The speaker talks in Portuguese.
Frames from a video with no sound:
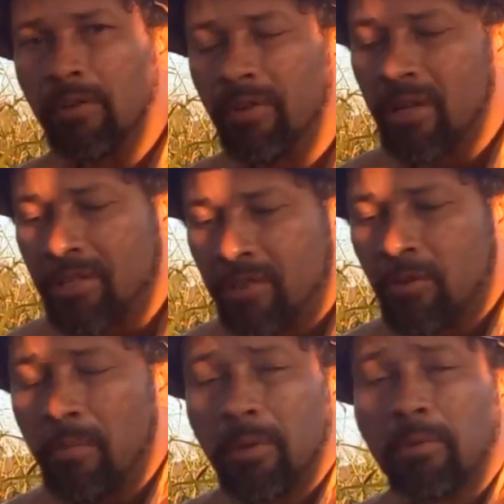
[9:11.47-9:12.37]
Eu falei assim que
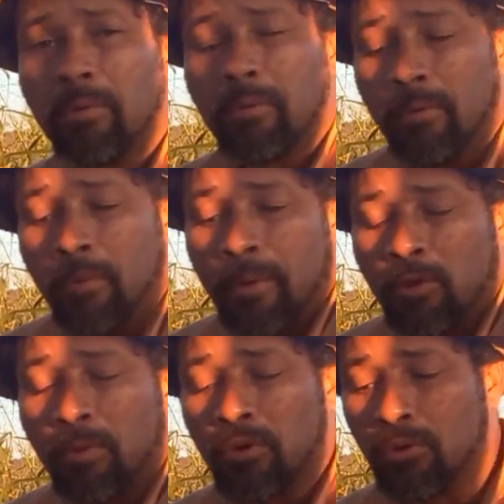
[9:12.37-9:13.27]
foi o momento,
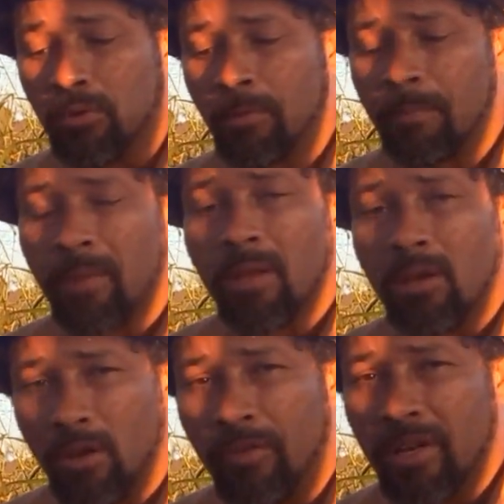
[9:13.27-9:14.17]
momento oportuno.
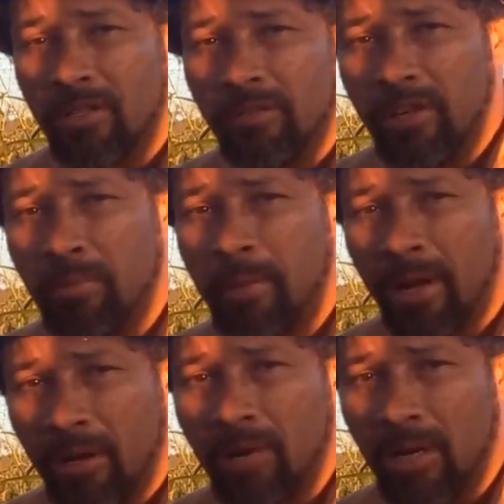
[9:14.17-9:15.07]
Eu falei esse vídeo e
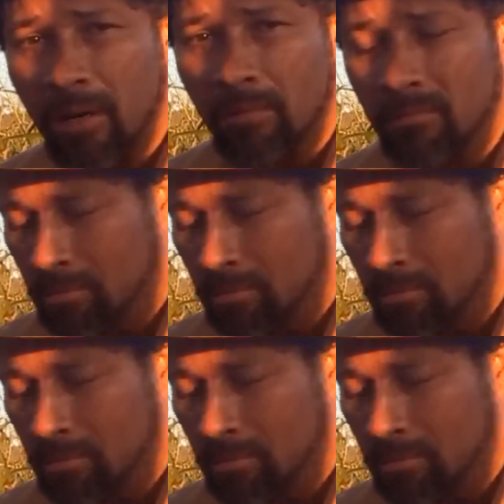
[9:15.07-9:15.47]
publicarei no canal,